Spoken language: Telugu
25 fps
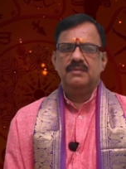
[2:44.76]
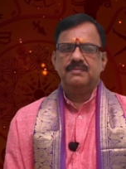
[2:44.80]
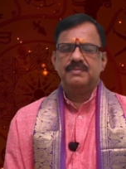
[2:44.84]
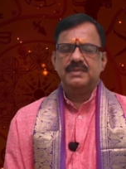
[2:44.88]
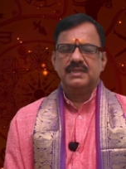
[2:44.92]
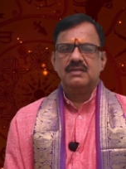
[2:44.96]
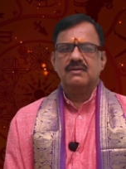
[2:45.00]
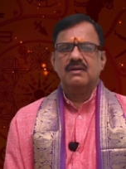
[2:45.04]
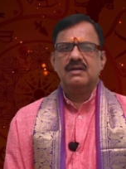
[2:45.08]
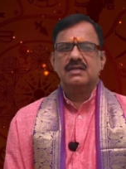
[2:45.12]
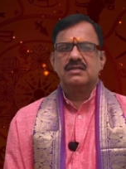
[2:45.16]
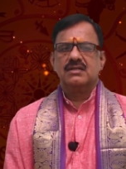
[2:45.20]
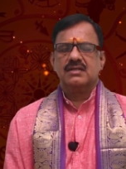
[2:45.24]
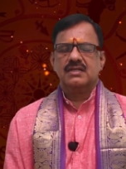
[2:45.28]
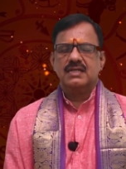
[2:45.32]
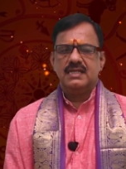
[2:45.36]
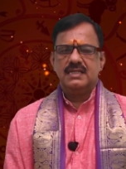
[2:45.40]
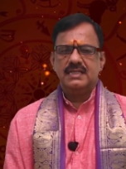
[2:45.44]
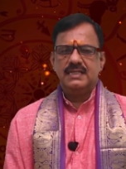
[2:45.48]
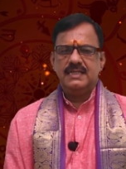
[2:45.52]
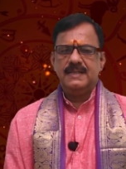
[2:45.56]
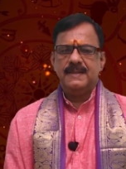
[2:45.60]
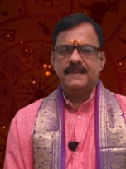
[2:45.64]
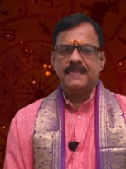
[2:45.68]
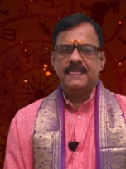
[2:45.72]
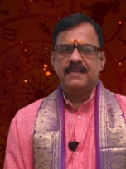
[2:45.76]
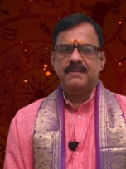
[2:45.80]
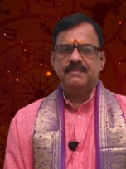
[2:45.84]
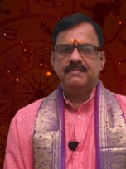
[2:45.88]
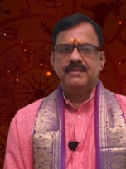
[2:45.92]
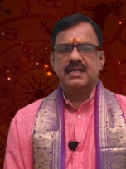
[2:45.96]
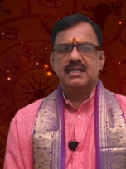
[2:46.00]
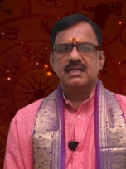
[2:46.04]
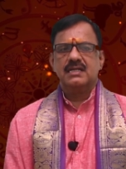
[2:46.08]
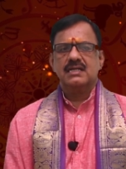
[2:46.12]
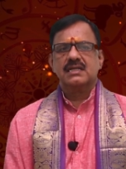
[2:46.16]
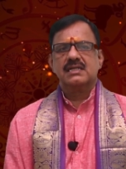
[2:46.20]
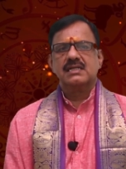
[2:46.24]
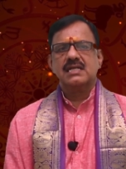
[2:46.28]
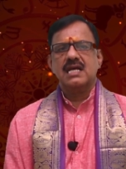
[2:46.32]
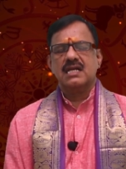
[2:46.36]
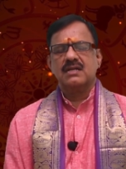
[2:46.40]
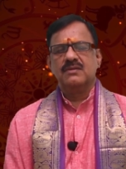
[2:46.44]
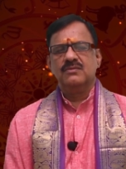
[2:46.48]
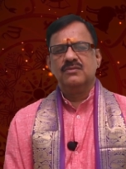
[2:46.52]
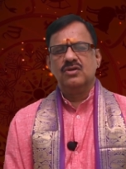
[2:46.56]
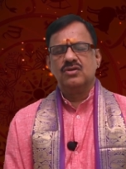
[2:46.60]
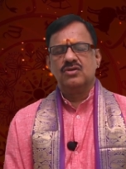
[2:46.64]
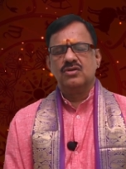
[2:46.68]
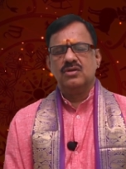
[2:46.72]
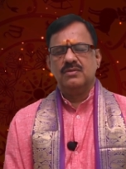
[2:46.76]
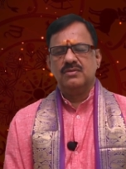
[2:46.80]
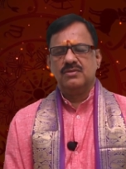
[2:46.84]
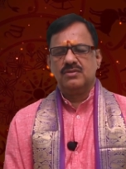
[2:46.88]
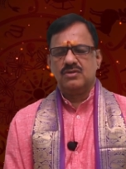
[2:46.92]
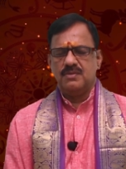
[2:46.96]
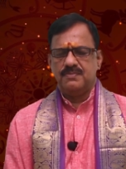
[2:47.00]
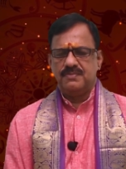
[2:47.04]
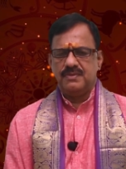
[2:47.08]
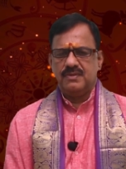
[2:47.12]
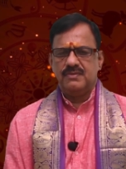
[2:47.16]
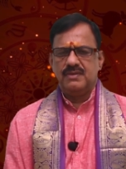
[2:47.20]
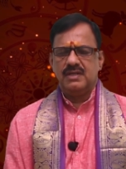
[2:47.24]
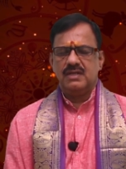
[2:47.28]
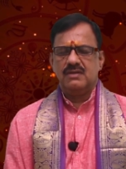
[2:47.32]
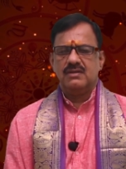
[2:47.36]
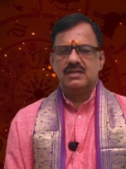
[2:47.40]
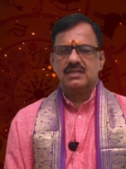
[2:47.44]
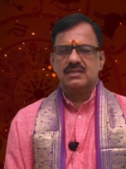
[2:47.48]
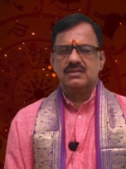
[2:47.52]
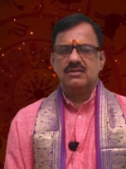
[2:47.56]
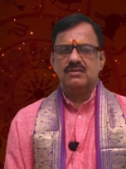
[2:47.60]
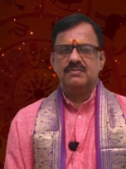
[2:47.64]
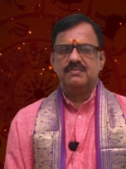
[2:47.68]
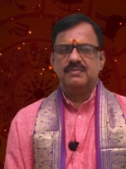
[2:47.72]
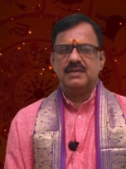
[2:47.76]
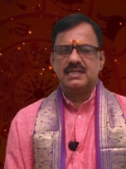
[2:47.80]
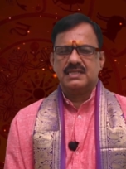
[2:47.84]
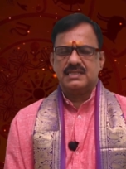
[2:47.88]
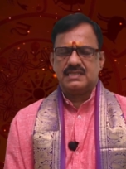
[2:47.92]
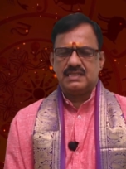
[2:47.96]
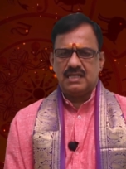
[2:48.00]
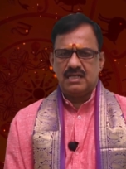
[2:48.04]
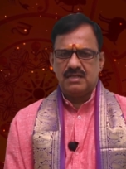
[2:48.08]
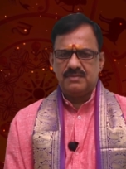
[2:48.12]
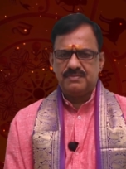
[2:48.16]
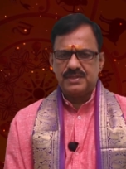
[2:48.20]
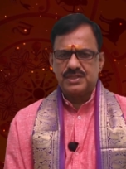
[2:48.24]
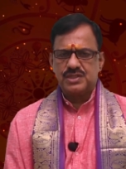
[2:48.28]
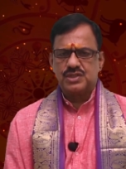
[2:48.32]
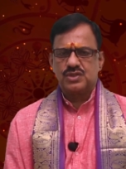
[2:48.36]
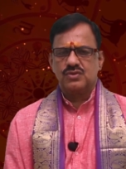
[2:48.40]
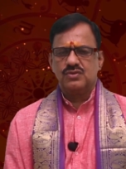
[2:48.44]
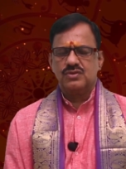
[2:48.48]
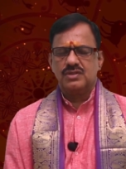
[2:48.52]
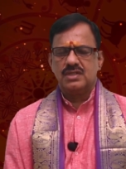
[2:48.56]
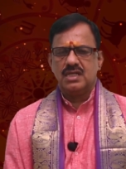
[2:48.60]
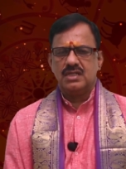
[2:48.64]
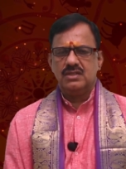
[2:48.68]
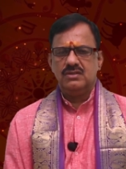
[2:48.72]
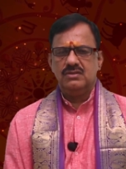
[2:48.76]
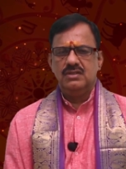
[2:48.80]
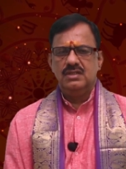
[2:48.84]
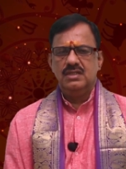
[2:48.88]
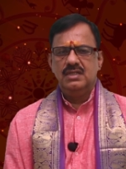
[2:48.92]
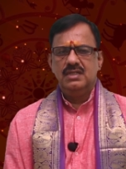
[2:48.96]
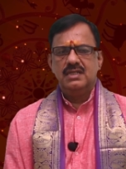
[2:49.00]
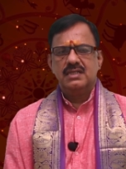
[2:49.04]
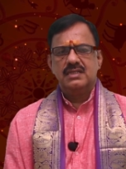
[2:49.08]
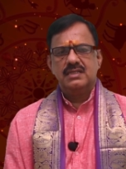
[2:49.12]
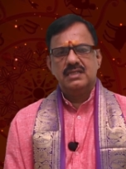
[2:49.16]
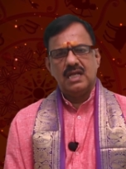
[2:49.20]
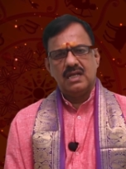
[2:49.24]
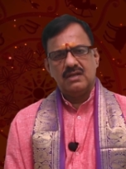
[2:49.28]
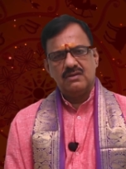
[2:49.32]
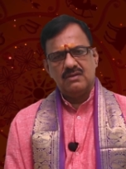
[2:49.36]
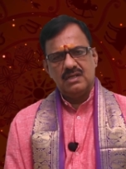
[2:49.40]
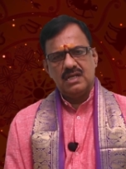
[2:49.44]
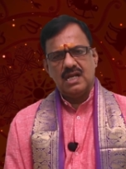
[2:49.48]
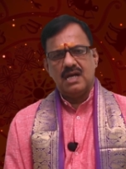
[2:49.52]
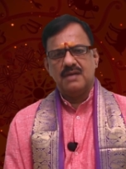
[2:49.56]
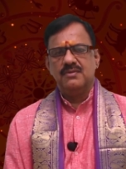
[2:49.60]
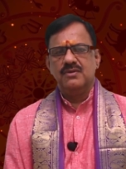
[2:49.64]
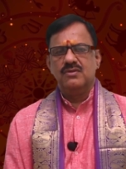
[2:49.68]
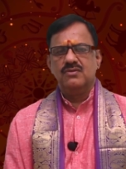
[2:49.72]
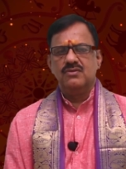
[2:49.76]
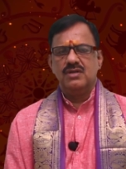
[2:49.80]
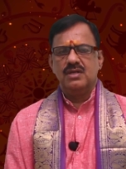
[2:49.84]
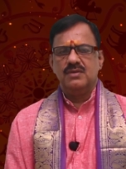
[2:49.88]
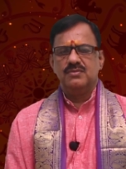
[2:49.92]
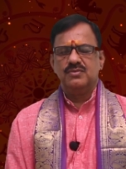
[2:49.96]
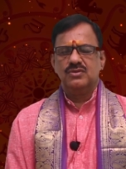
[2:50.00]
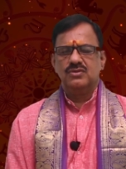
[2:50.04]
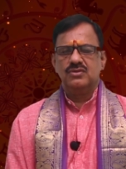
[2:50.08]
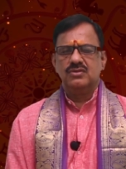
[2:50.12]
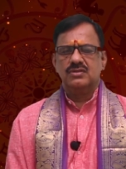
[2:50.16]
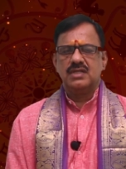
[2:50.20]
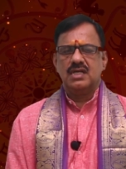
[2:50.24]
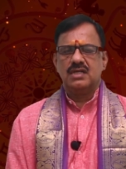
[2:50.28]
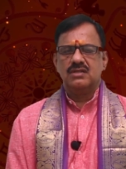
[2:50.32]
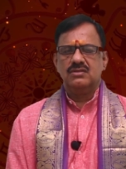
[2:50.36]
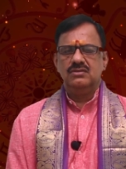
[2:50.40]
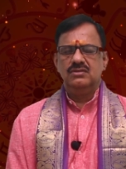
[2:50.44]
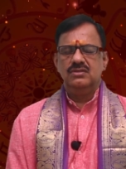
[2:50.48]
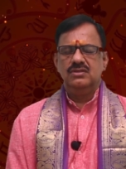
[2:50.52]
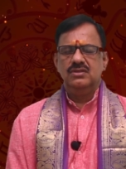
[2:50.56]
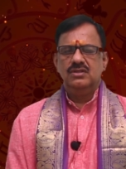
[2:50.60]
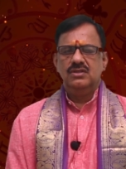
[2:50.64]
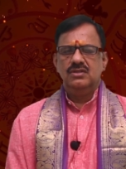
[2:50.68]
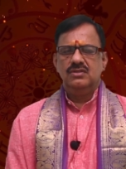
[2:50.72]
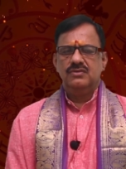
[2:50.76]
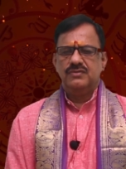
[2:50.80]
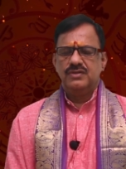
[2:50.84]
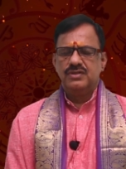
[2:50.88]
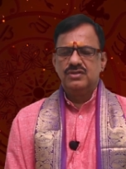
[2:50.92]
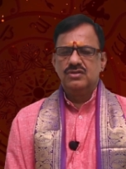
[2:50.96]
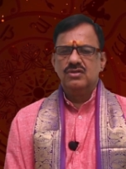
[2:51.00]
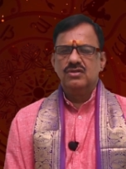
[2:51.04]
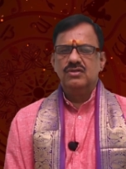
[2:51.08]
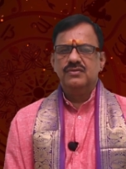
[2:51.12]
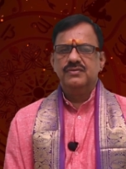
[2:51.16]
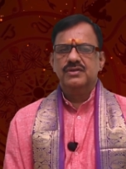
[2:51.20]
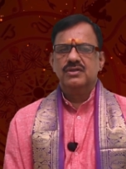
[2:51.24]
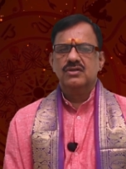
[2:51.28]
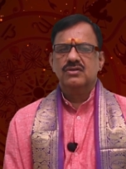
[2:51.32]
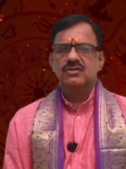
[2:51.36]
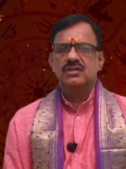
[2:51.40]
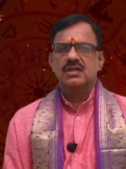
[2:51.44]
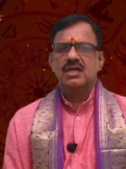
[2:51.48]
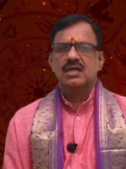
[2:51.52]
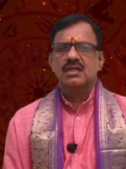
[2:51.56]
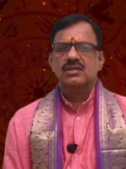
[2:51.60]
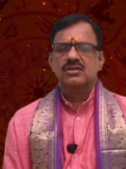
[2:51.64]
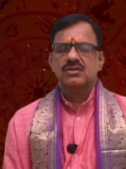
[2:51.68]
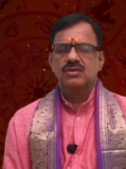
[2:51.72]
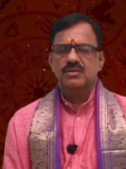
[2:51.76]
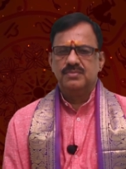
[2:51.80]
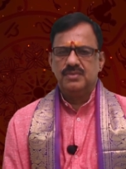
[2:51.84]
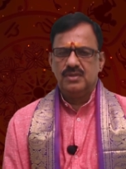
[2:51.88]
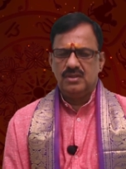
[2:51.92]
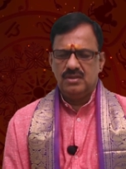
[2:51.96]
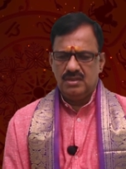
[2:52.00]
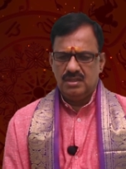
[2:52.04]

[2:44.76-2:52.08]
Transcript: పెద్దవాళ్ళతో కానీ మీకంటే జ్ఞానంలో గొప్ప వాళ్ళతో పరిచయాలు పెంచుకుంటారు దానివల్ల లాభం కూడా పొందుతారు విందులు వినోదాలతో